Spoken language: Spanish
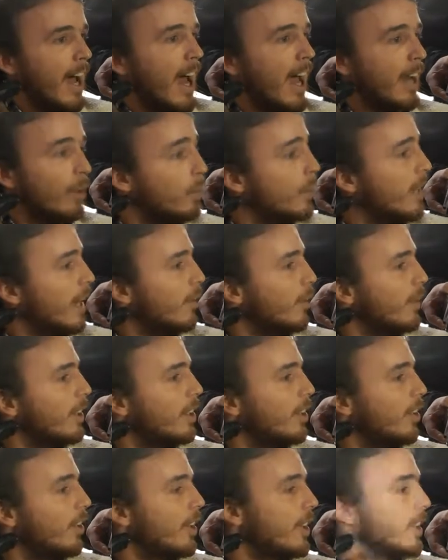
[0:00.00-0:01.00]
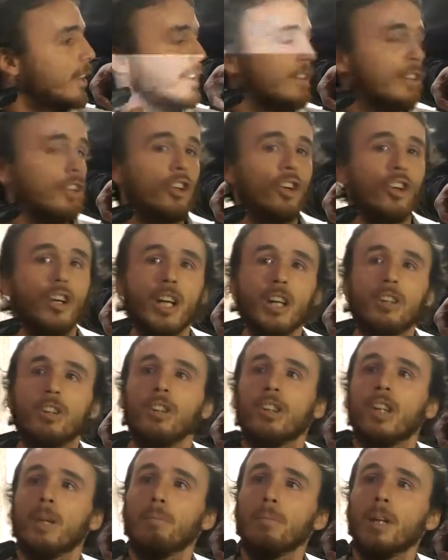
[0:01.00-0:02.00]
algunas cuestiones, con
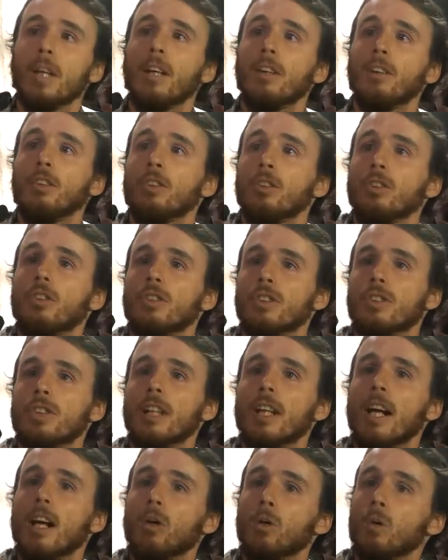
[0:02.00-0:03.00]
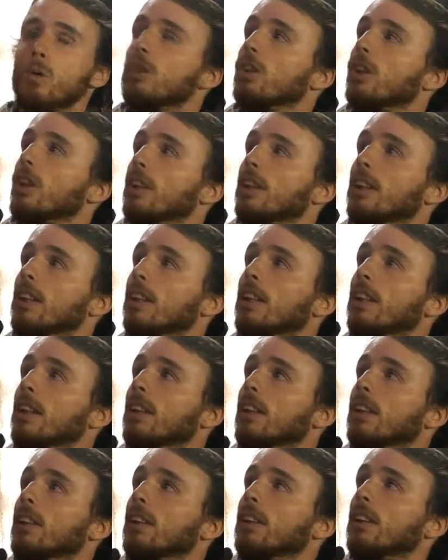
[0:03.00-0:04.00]
esto también siga el curso que tiene
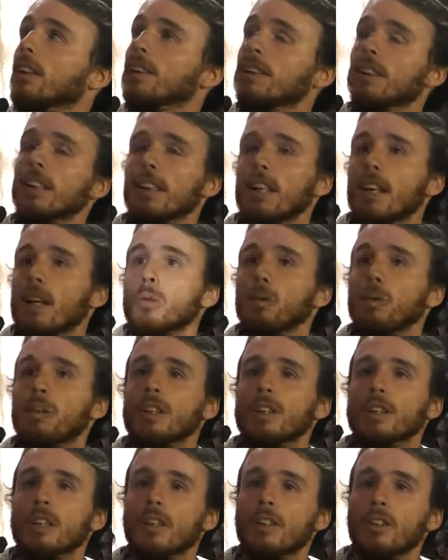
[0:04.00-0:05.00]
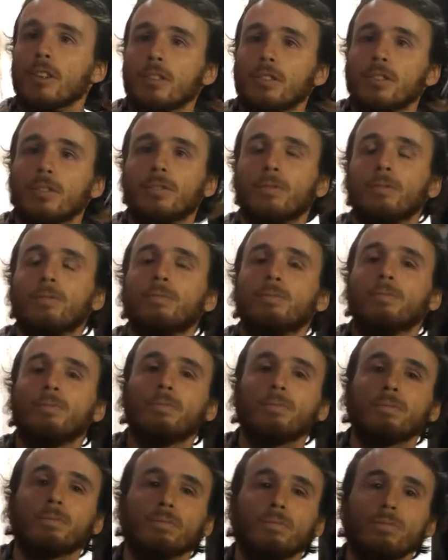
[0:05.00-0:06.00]
que, que seguir la justicia, ¿no? Juan
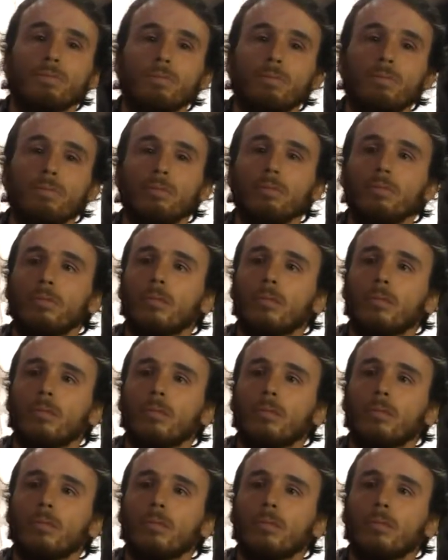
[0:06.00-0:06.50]
Marcos, ¿alguna medida